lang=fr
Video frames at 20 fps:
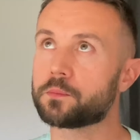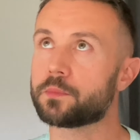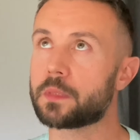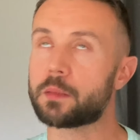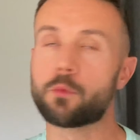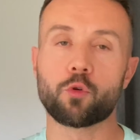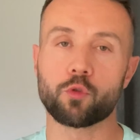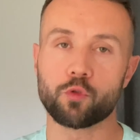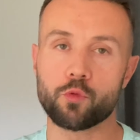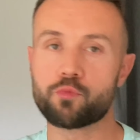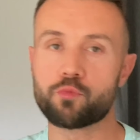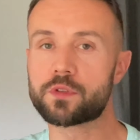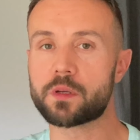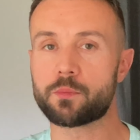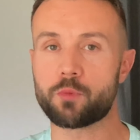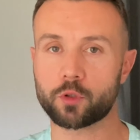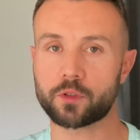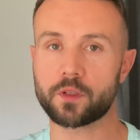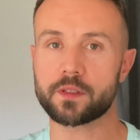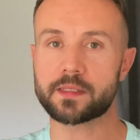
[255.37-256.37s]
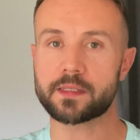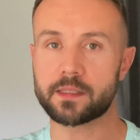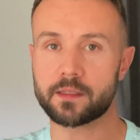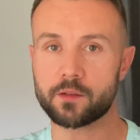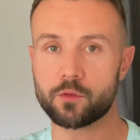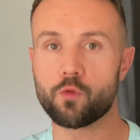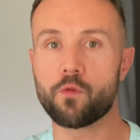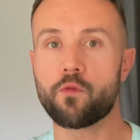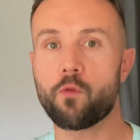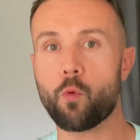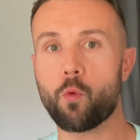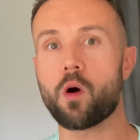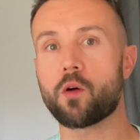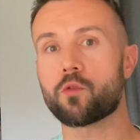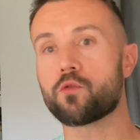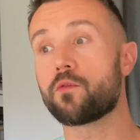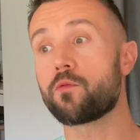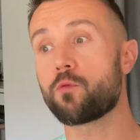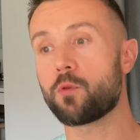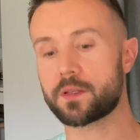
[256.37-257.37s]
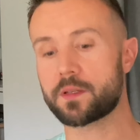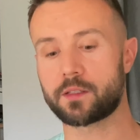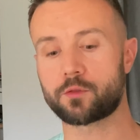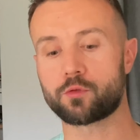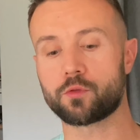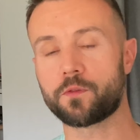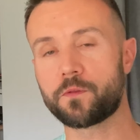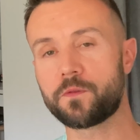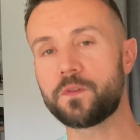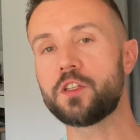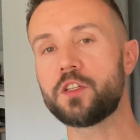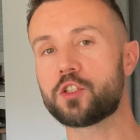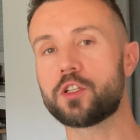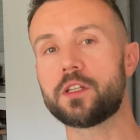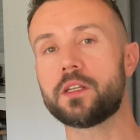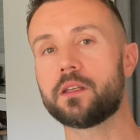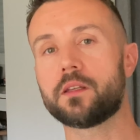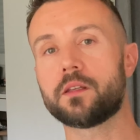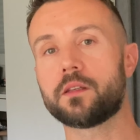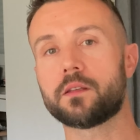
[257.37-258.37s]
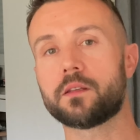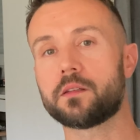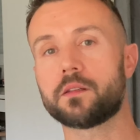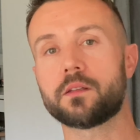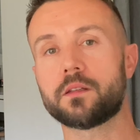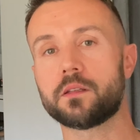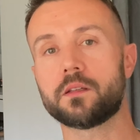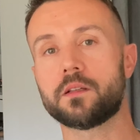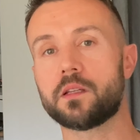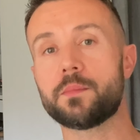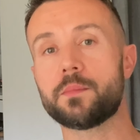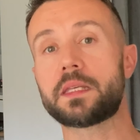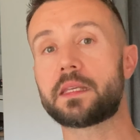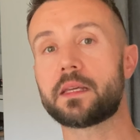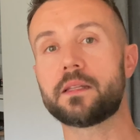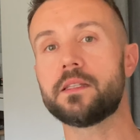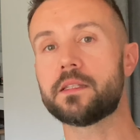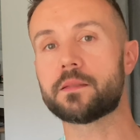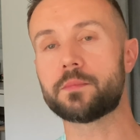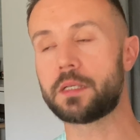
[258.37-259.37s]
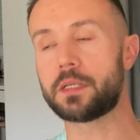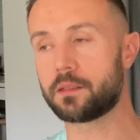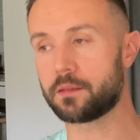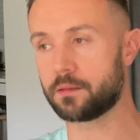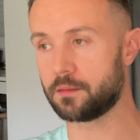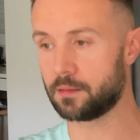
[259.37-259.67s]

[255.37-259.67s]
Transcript: Mais bon, le plus important c'est le froid. Le froid, ça te fige les, mécanismes. Hein.